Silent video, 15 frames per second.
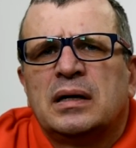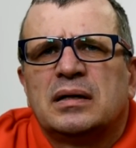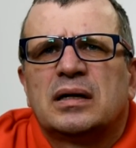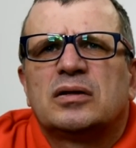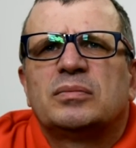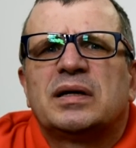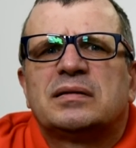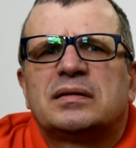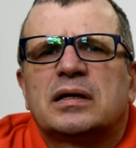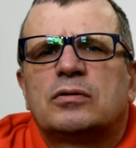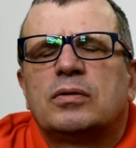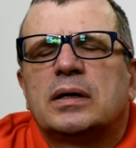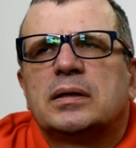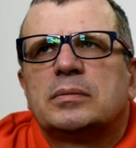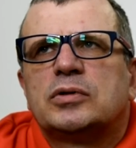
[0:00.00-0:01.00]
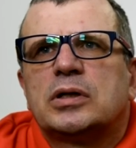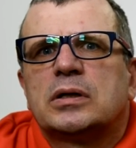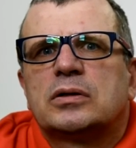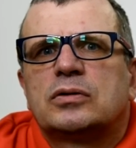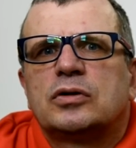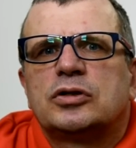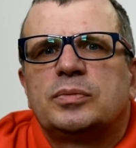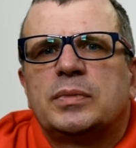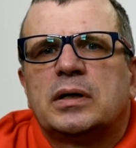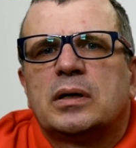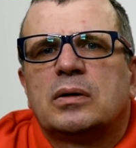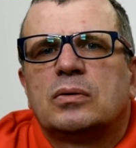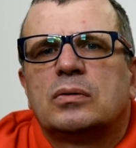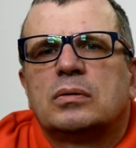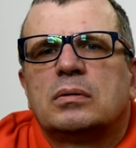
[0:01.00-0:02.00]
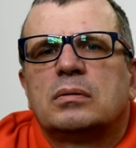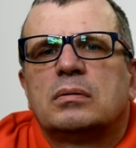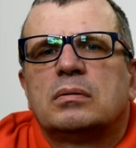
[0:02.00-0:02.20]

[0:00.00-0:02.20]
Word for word: Natomiast zakładam, że jak ktoś miał